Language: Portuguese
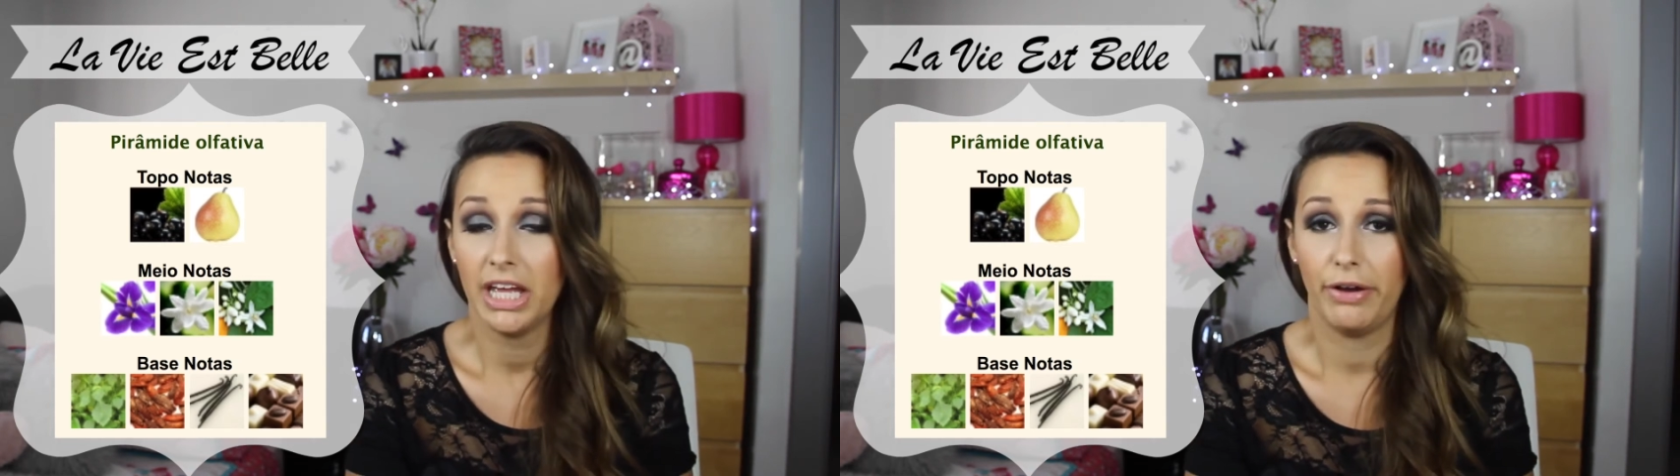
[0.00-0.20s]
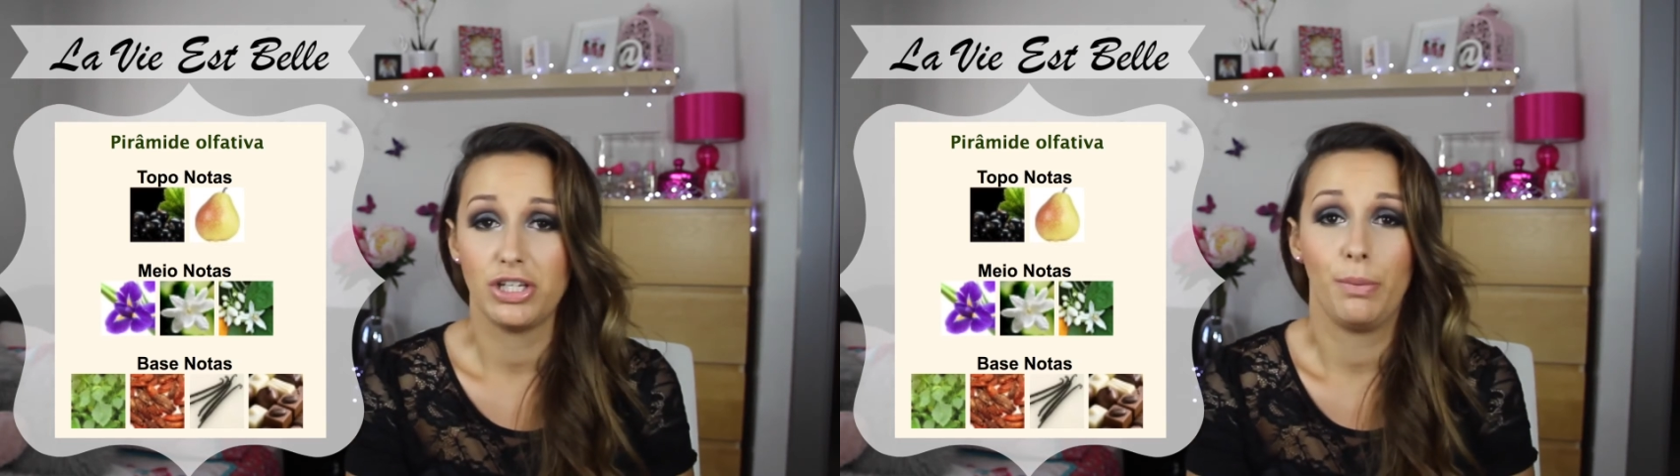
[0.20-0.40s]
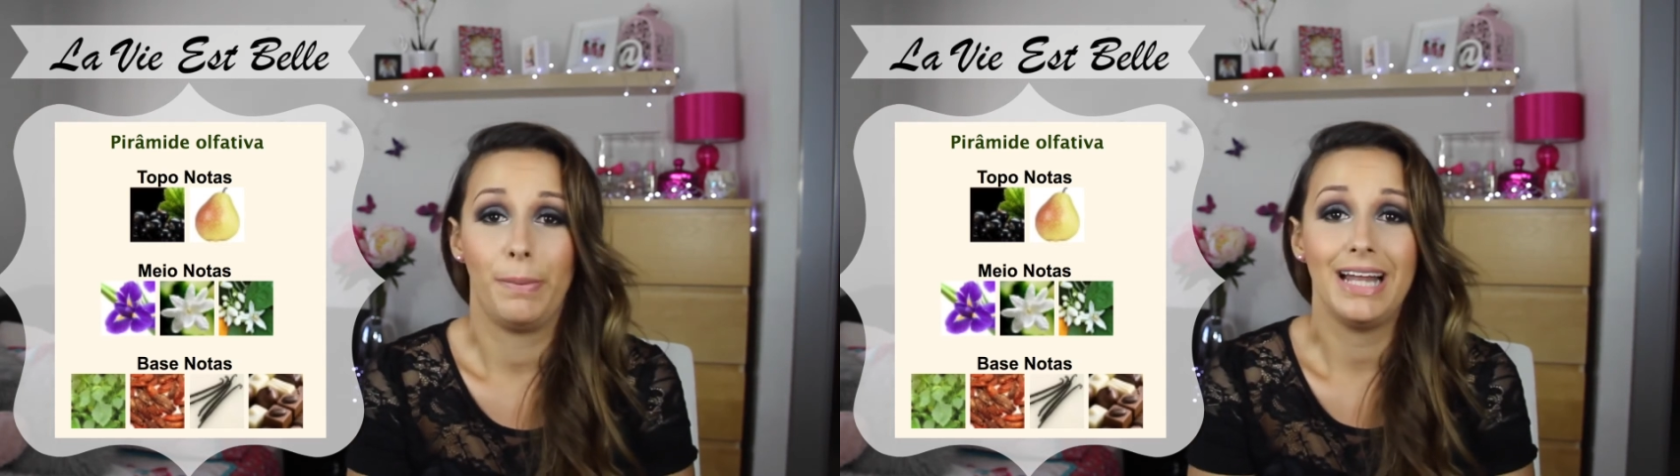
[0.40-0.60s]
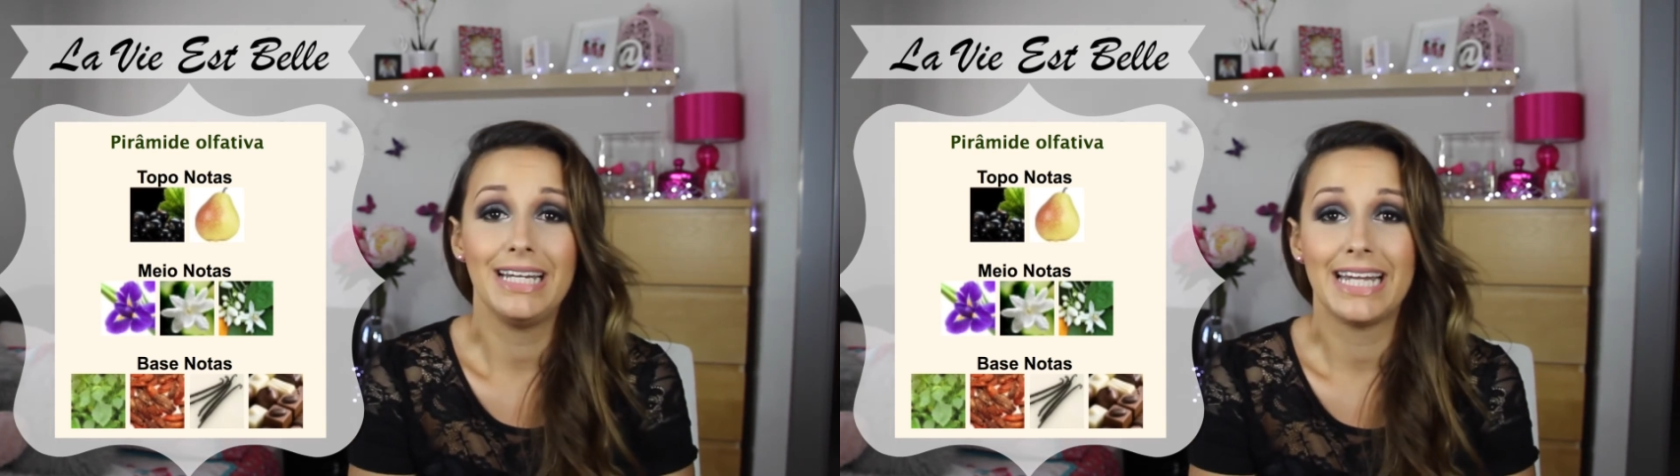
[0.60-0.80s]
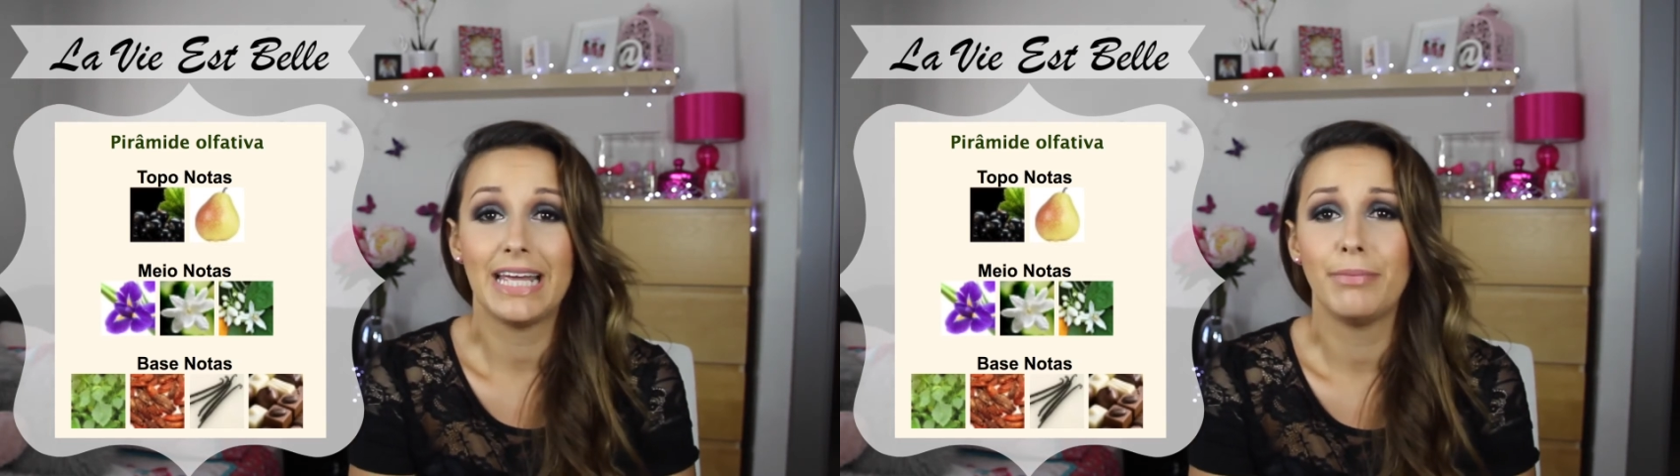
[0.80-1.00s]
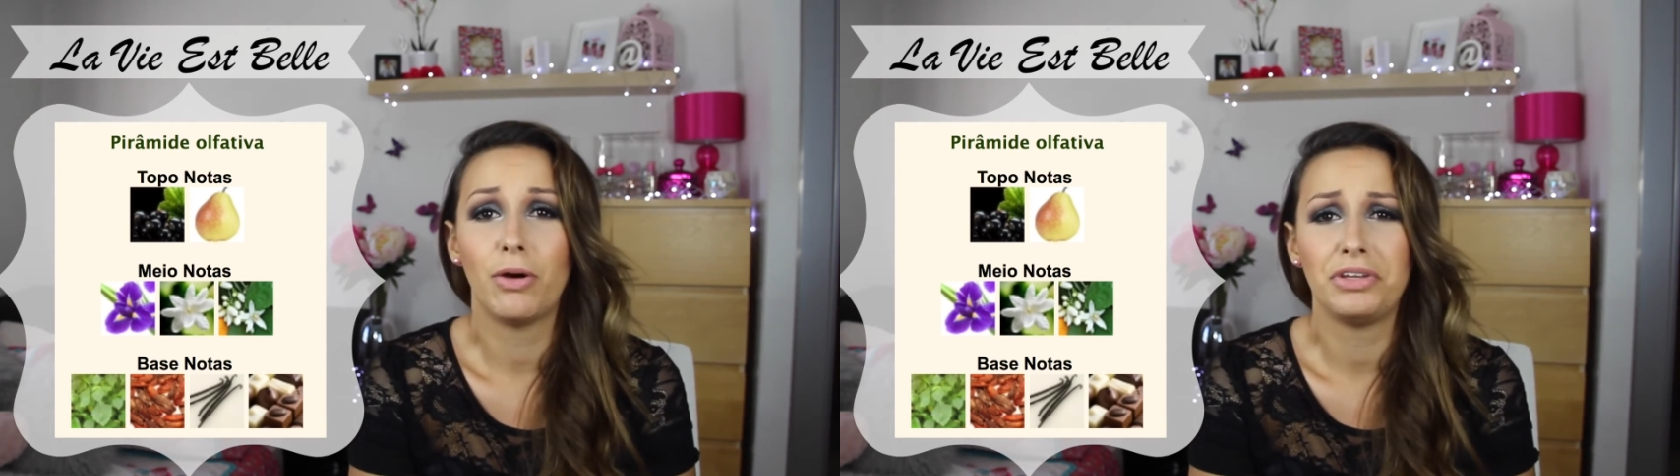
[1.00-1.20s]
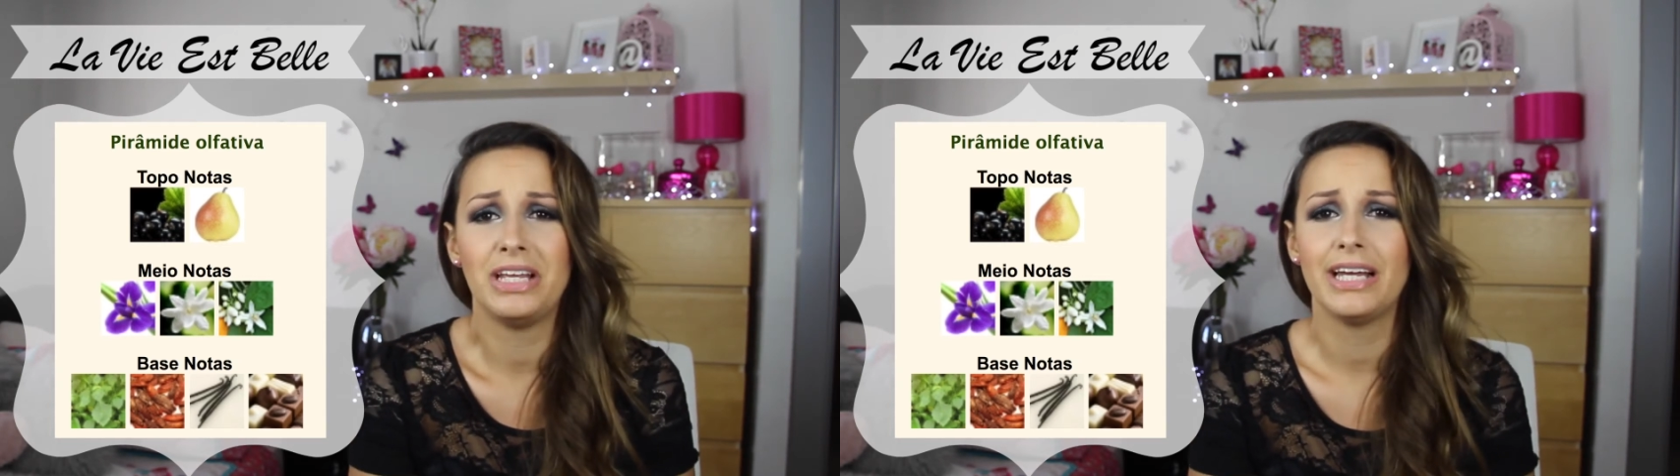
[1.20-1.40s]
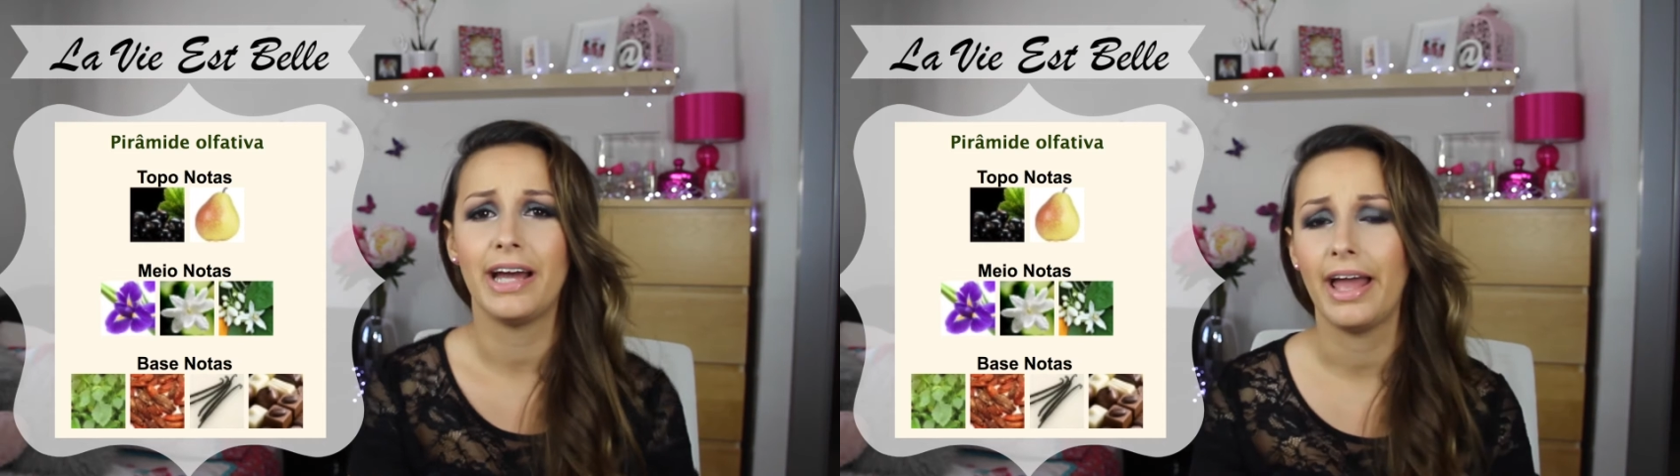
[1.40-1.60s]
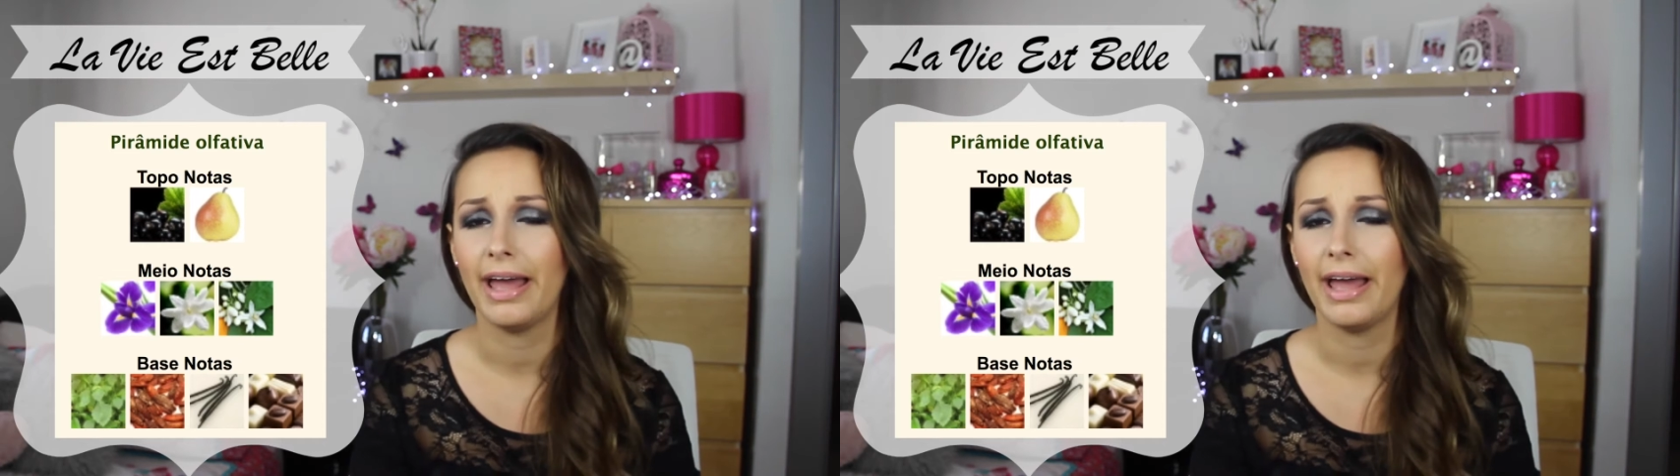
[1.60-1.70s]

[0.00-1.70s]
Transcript: Eu acho que praliné e baunilha